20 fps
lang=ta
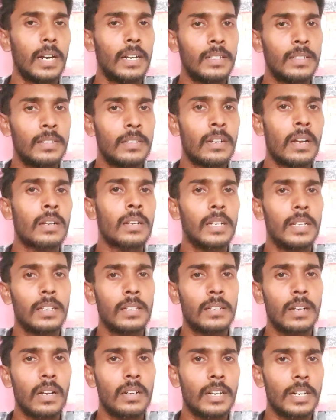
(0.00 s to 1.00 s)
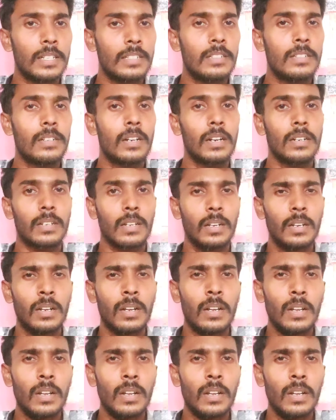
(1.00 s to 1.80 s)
அடிச்சிருக்காங்க எதுக்காக அடிச்சிருக்காங்கன்னா